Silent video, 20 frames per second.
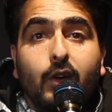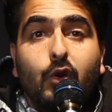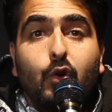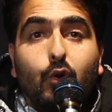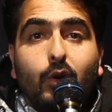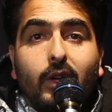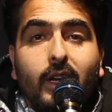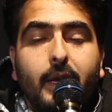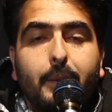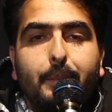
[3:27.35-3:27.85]

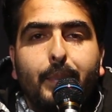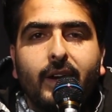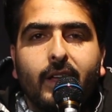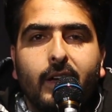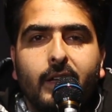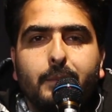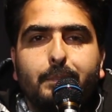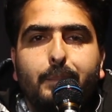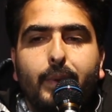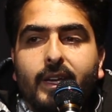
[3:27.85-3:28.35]
गूगल पे
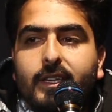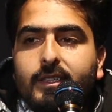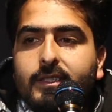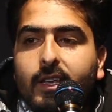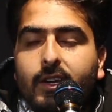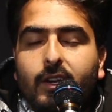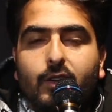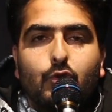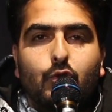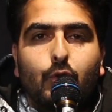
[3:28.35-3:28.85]
इन पक
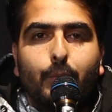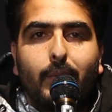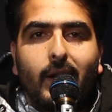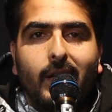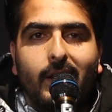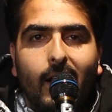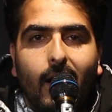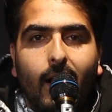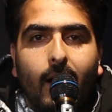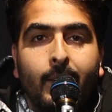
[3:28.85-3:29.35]
सर्च
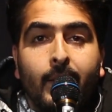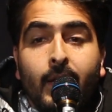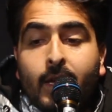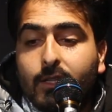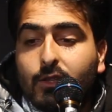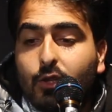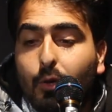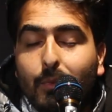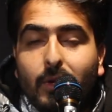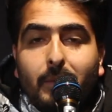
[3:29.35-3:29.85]
मरा
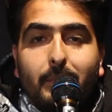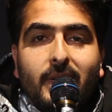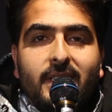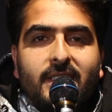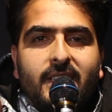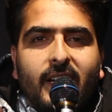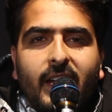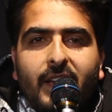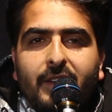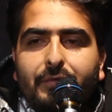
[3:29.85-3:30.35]
تمن
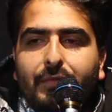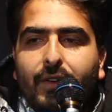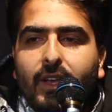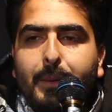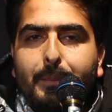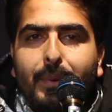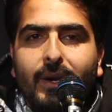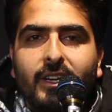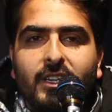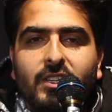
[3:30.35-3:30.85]
مز
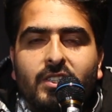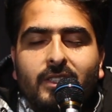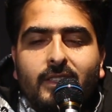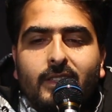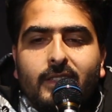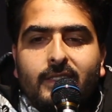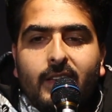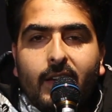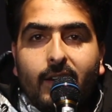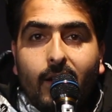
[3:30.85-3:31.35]
کنفلی پہ
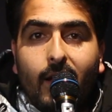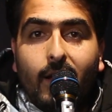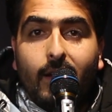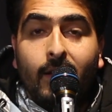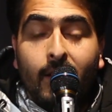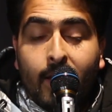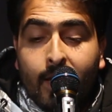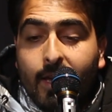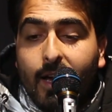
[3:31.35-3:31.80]
رشتہ ژران